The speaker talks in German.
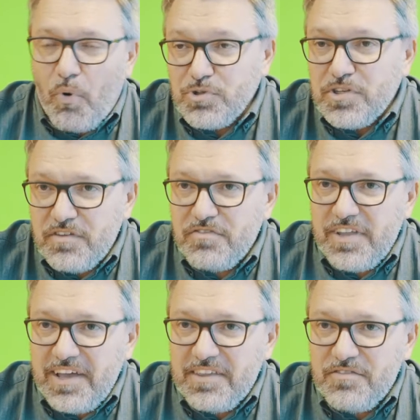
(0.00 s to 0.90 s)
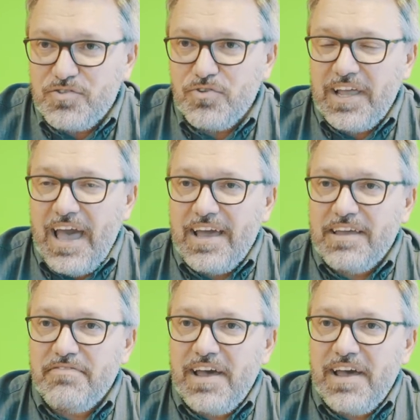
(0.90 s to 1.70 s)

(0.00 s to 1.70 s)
positiv und negativ zugleich,